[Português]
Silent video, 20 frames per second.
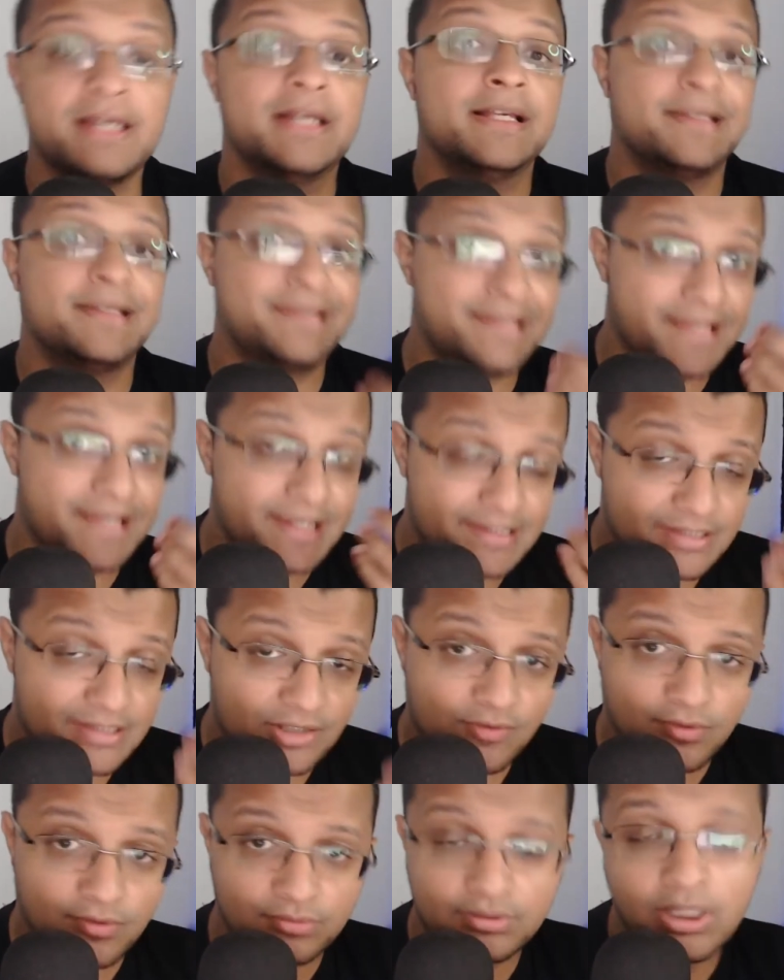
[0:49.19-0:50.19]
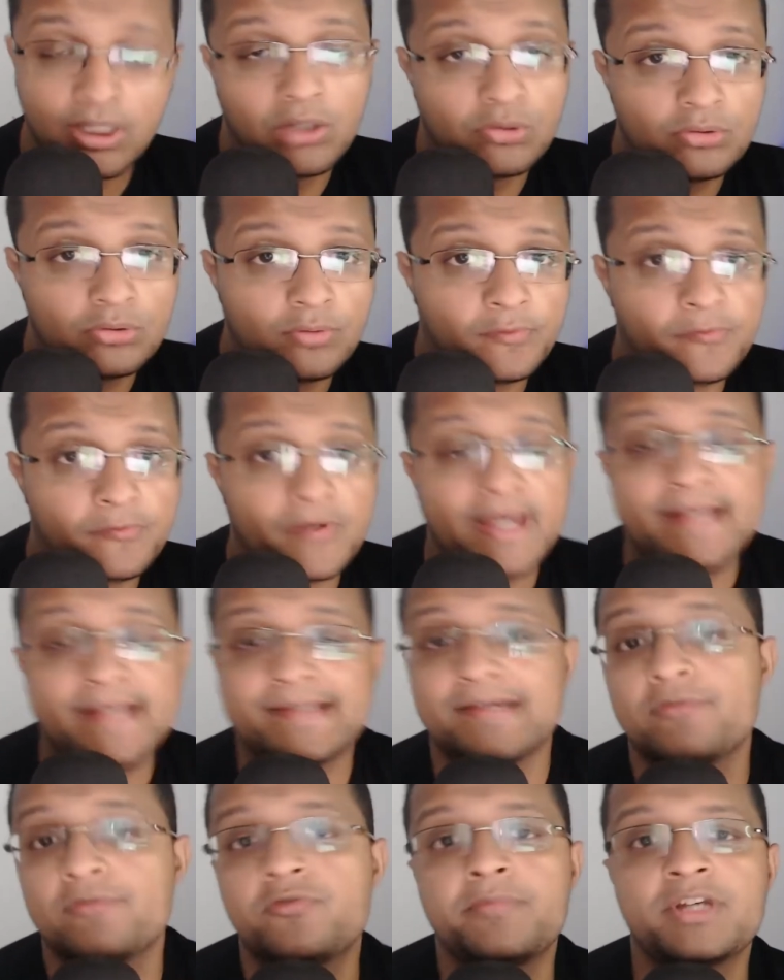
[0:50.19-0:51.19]
se este conteúdo fez
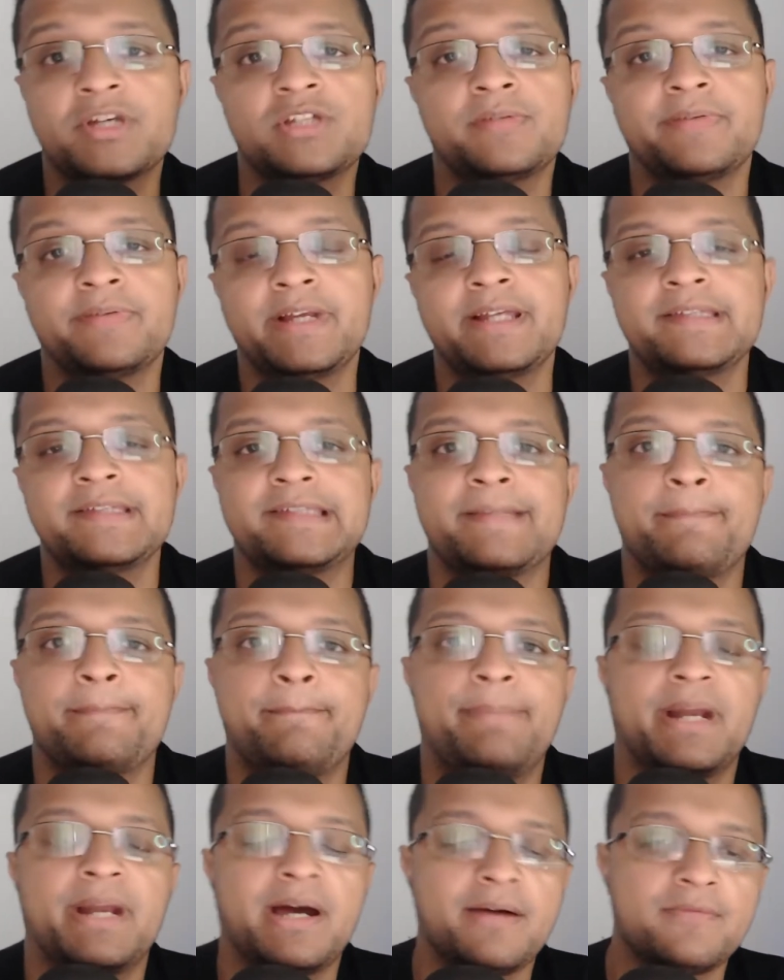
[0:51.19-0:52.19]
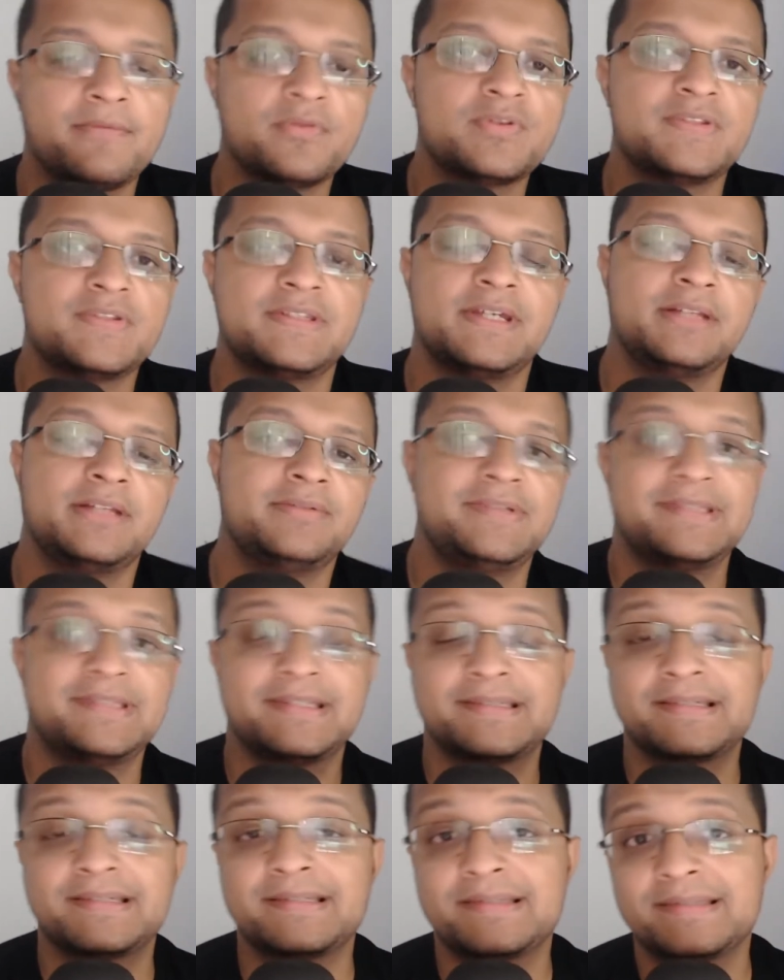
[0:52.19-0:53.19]
alguma diferença para você, não
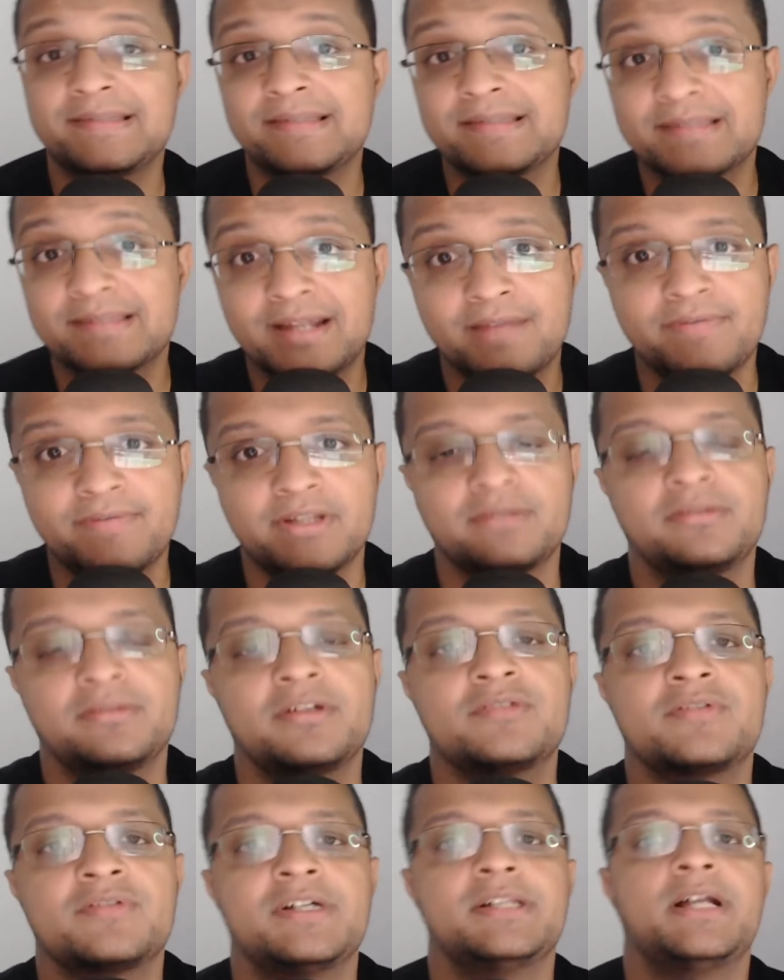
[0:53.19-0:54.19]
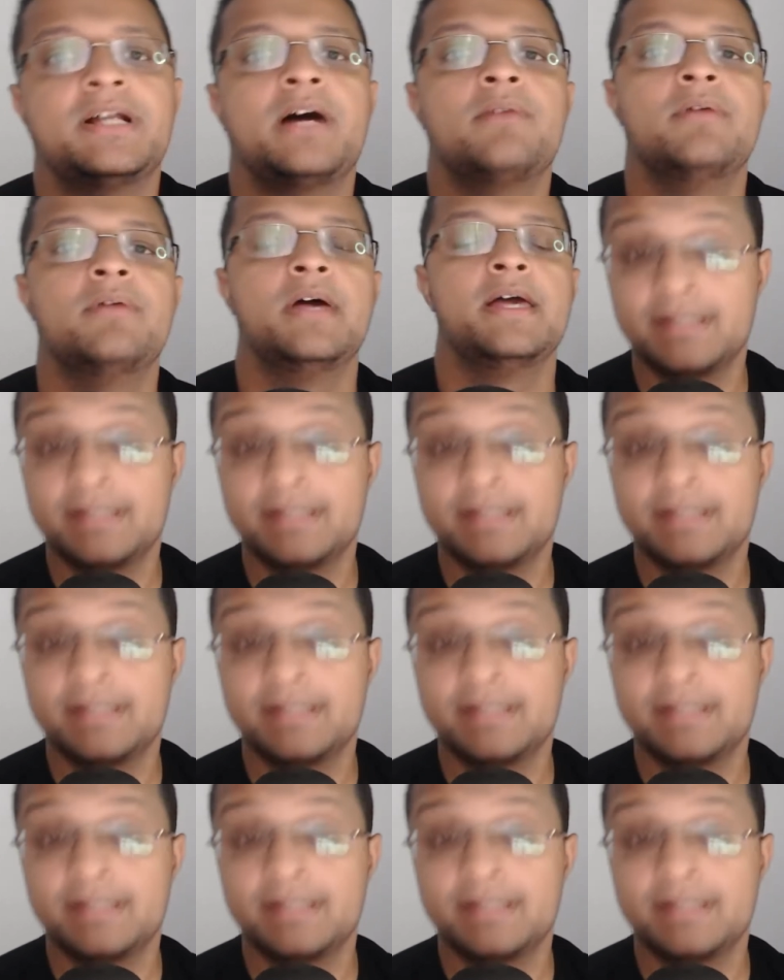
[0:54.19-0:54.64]
esqueça de se inscrever no nosso canal,